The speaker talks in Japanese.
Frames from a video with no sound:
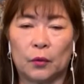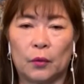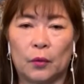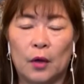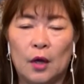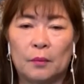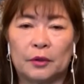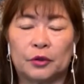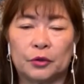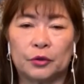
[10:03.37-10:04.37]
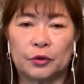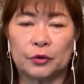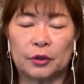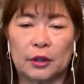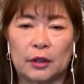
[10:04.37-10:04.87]
うん、まあ、中級
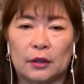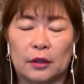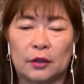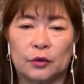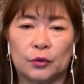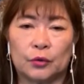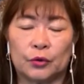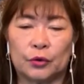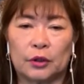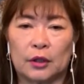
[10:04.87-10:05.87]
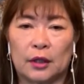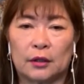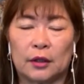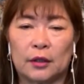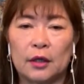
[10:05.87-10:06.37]
者だったり、上級者だっ
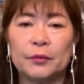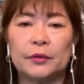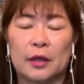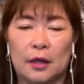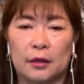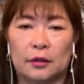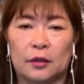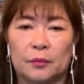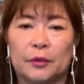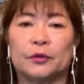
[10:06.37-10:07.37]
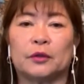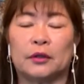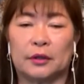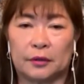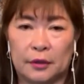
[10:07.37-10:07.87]
たりが普段入ってる場所なん
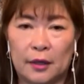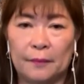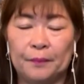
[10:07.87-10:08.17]
ですね。へ